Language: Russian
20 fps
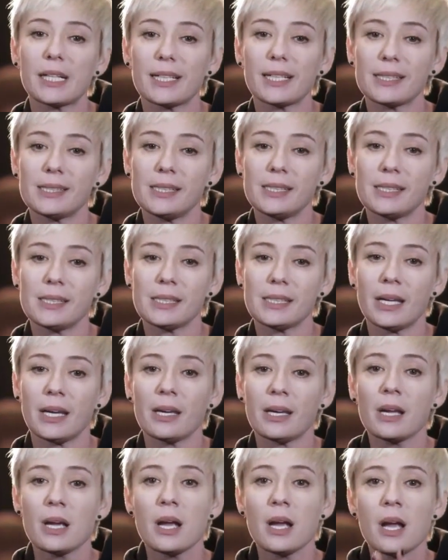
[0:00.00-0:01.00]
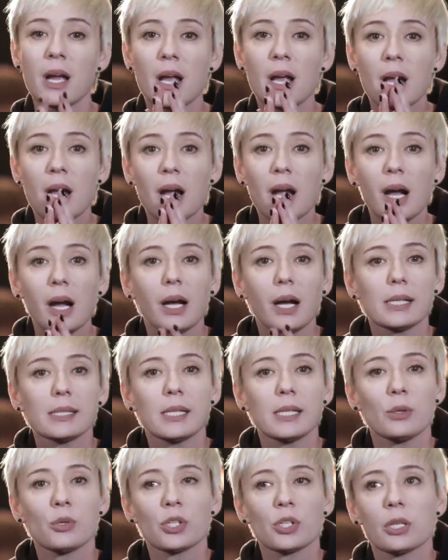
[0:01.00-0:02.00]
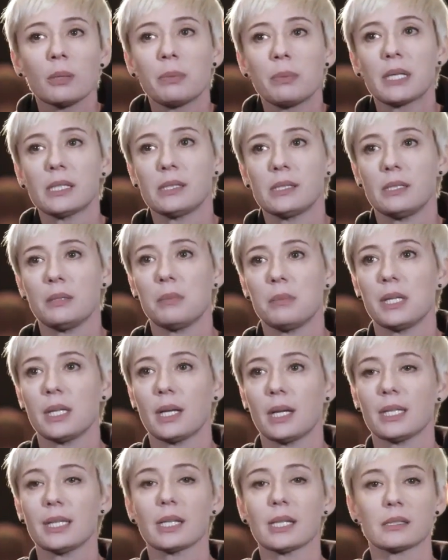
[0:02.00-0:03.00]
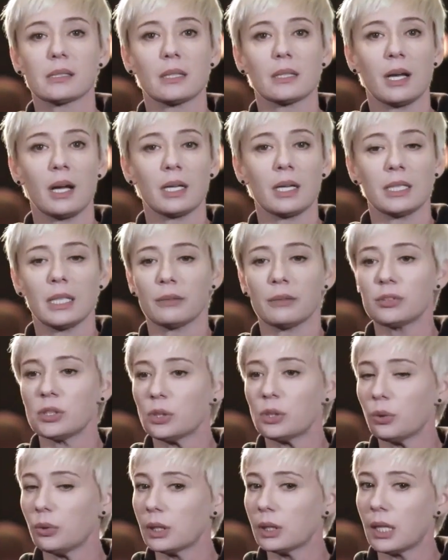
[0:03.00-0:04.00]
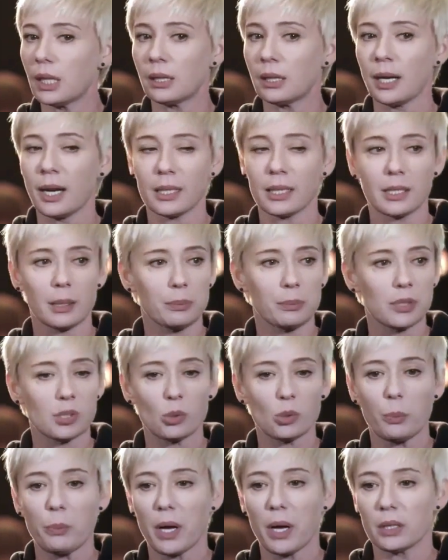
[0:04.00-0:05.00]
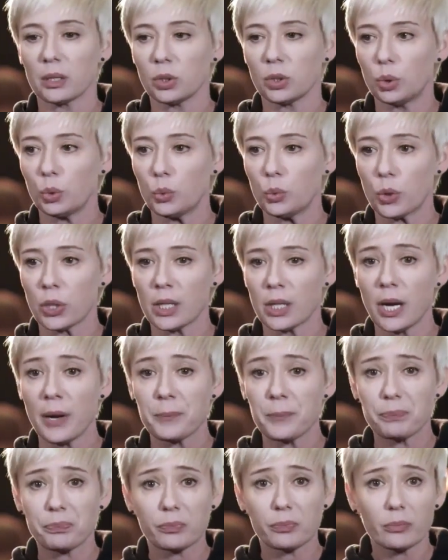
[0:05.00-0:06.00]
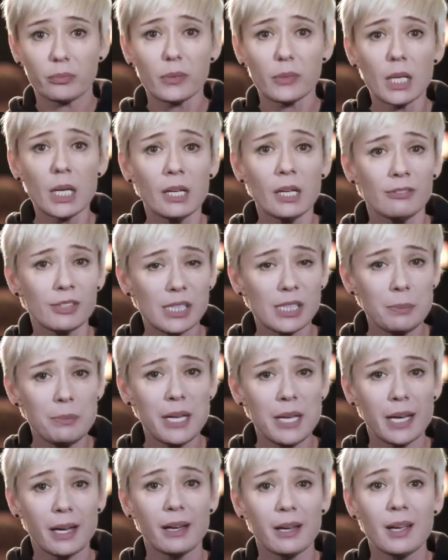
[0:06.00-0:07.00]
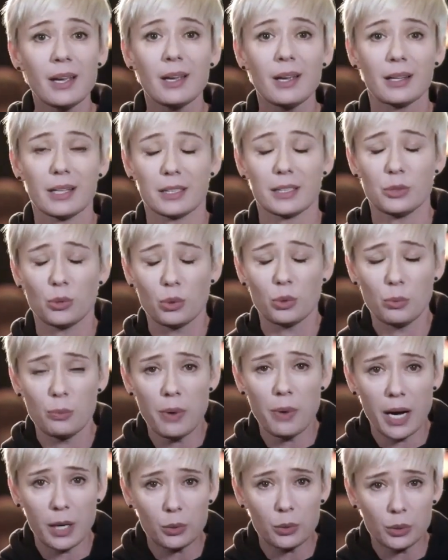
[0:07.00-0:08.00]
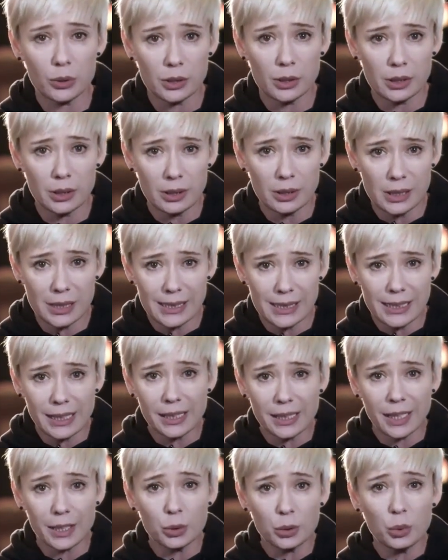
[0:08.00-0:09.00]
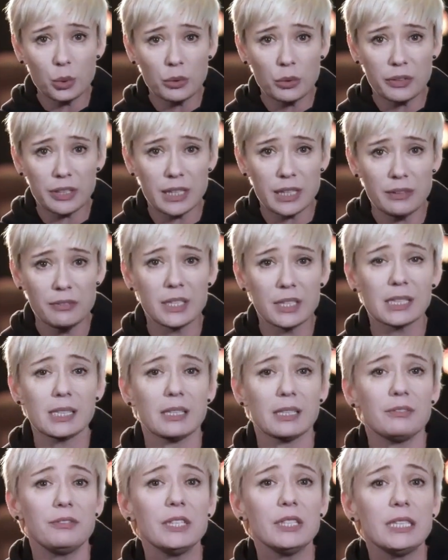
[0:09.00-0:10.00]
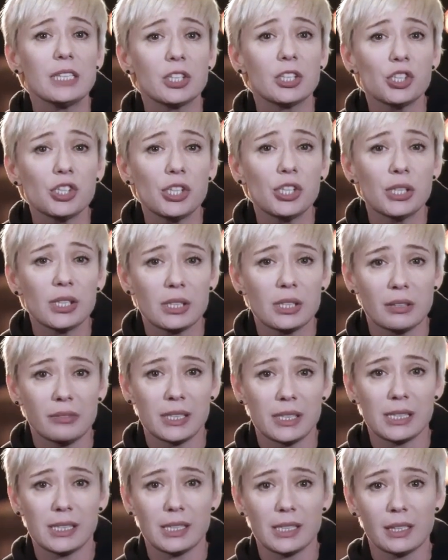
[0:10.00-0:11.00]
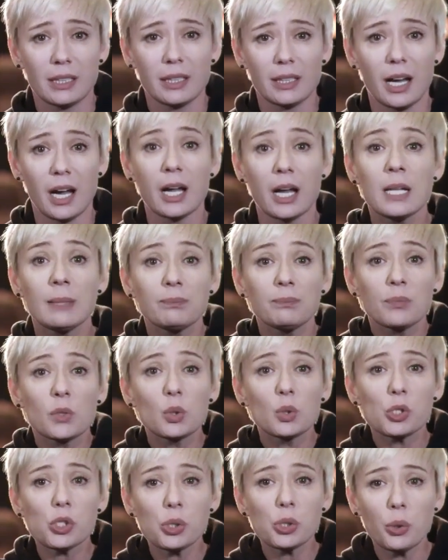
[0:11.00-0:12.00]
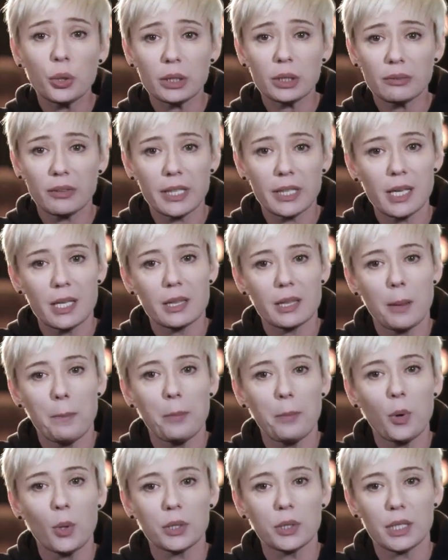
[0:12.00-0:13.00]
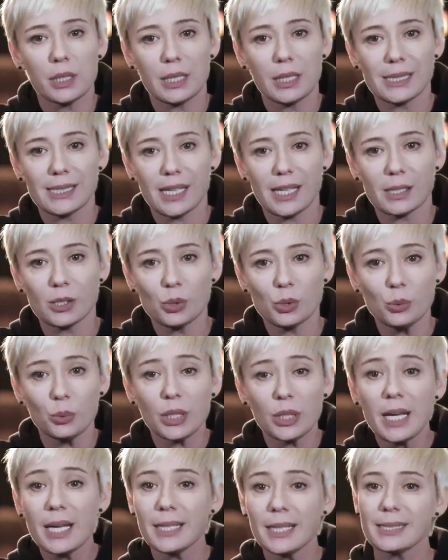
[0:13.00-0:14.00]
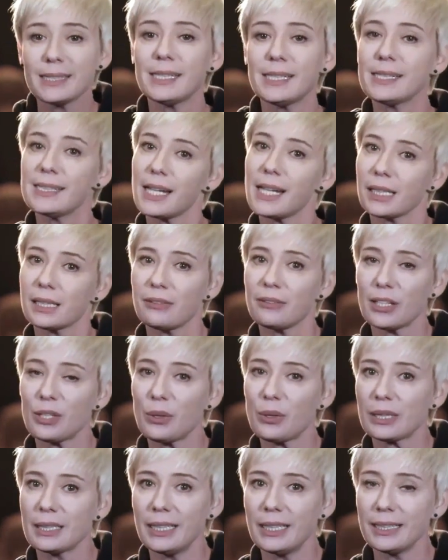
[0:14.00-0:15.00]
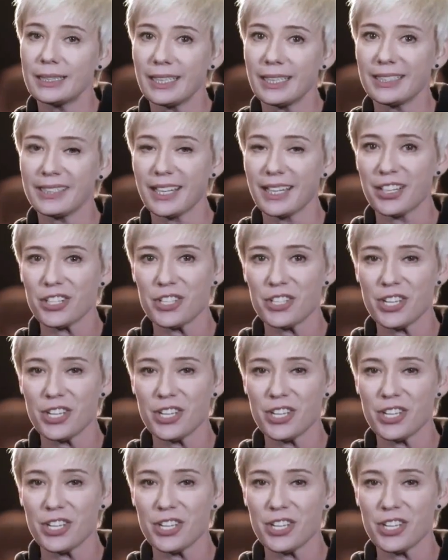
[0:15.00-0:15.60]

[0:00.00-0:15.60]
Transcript: облако детей. «Хозяюшка, прости меня, я зла, я все лгала, я поступала дурно. В тебе, как на кубах у стеклодува, явился выдох чистого стекла, душой твоей наполненный сосуд, дитя твое отлитое